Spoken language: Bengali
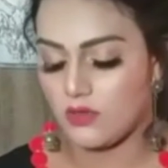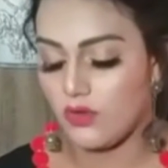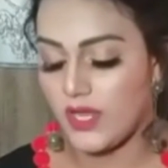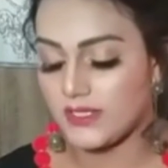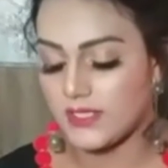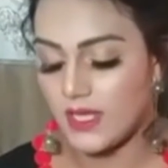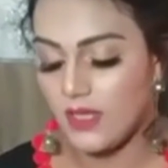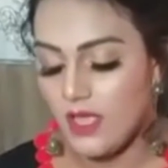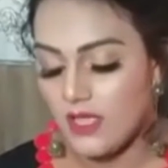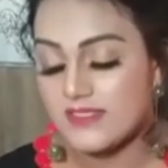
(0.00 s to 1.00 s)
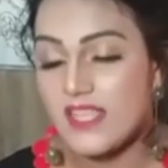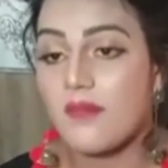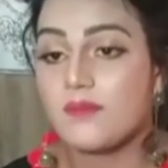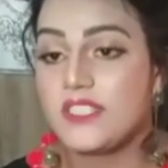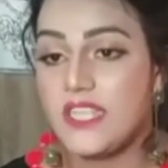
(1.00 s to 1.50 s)
কোনো একটা
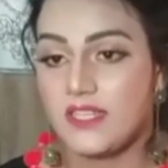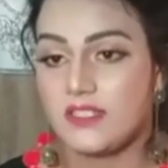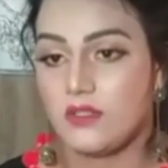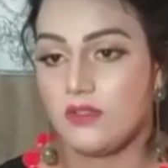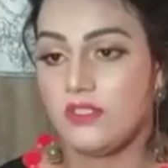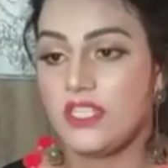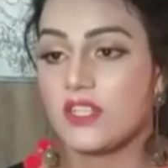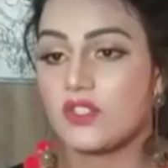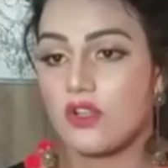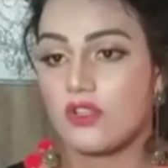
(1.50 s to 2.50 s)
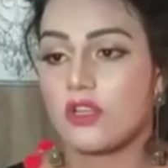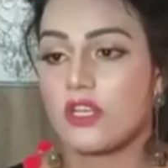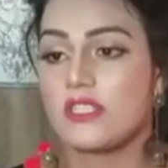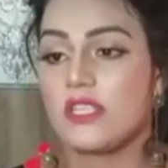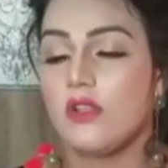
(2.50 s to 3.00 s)
সাবজেক্ট জিজ্ঞাসা করা
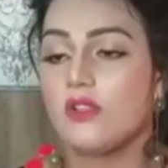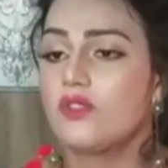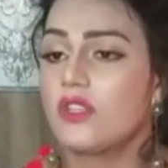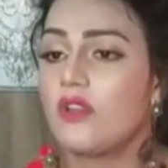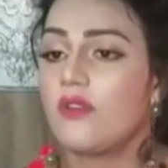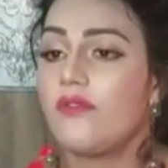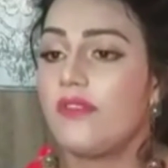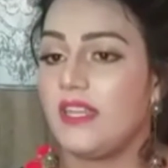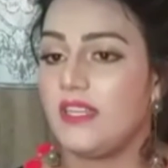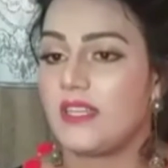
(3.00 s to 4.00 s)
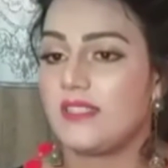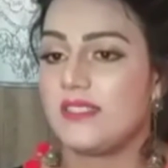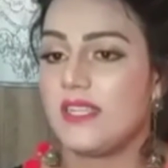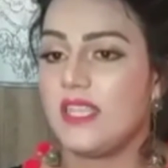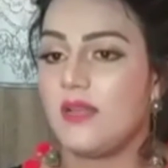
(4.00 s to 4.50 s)
দরকার ছিল যদি কোনো আমার ফ্রেন্ডের কাছে
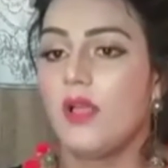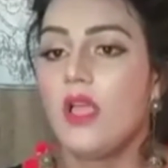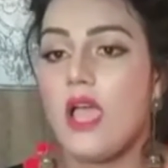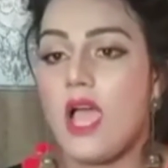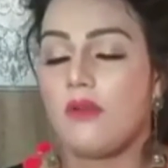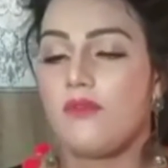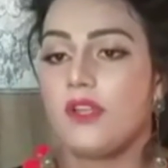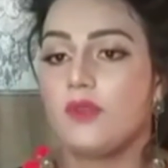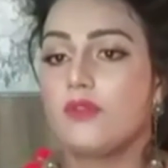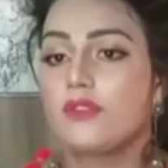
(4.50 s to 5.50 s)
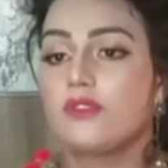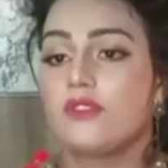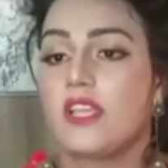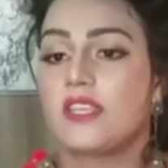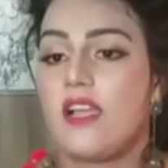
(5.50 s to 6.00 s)
যাইতাম আমার ফ্রেন্ড বলতো
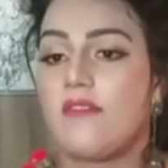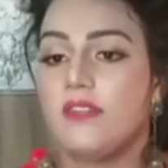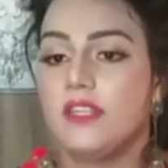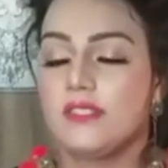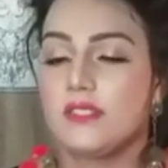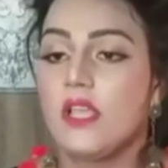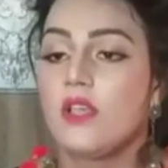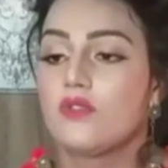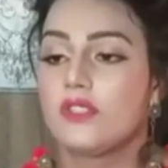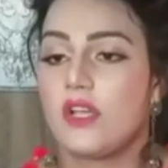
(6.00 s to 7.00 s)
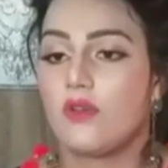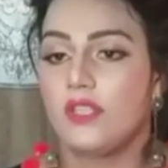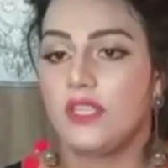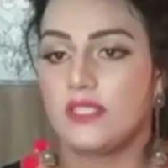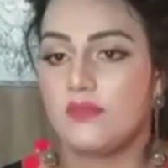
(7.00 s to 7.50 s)
তুই তো একটা হাফ লেডিস তুই যা
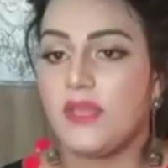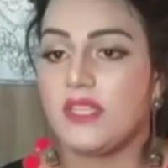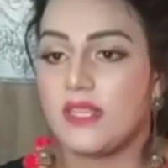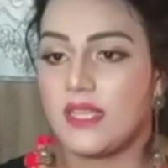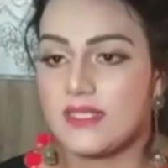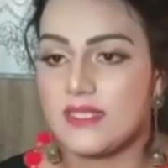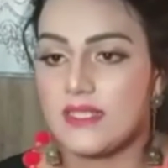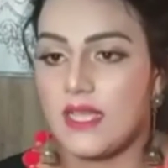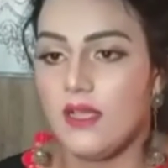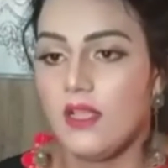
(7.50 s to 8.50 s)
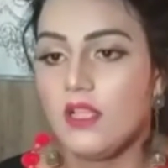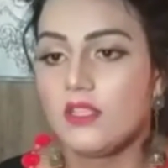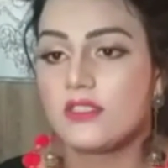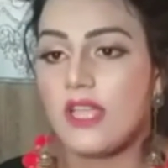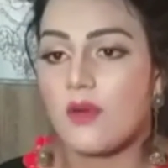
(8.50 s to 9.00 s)
ওদিকে যা মেয়েদের কাছে যা
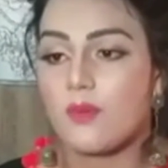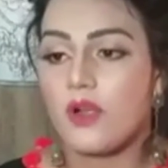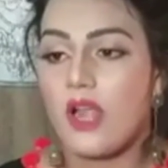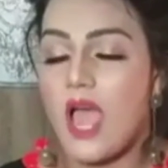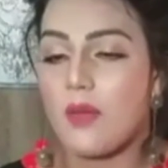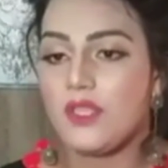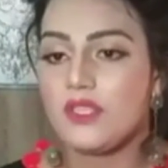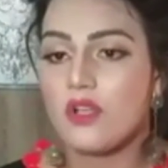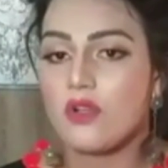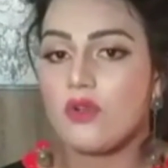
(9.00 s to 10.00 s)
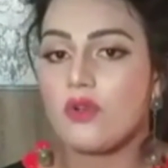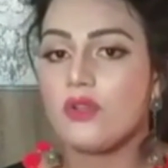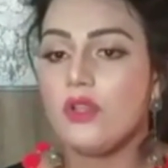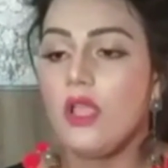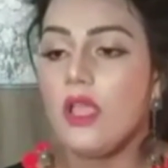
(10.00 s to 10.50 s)
তারপর আমি যখন
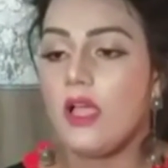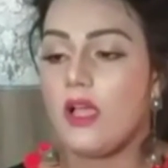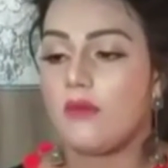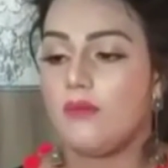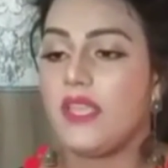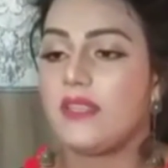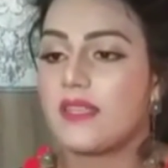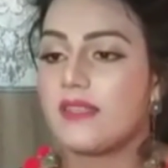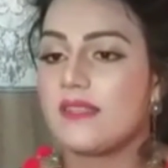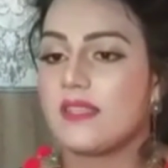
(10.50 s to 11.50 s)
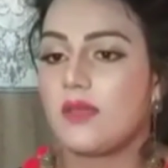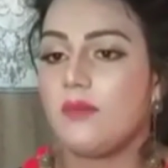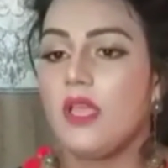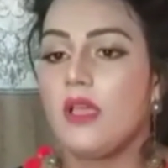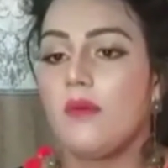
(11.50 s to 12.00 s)
মেয়েদের কাছে যেতাম
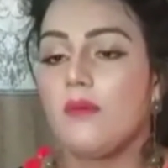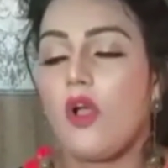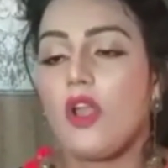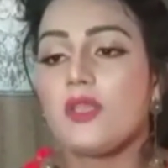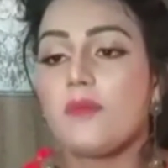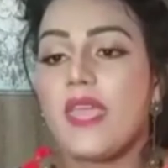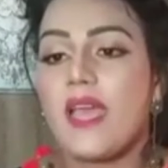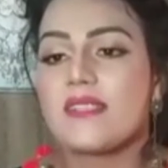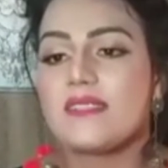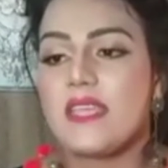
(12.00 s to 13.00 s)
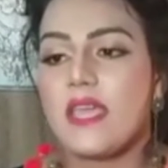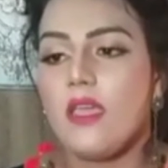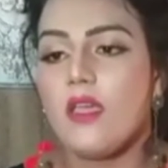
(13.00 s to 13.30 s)
অনেক মেয়ে আছে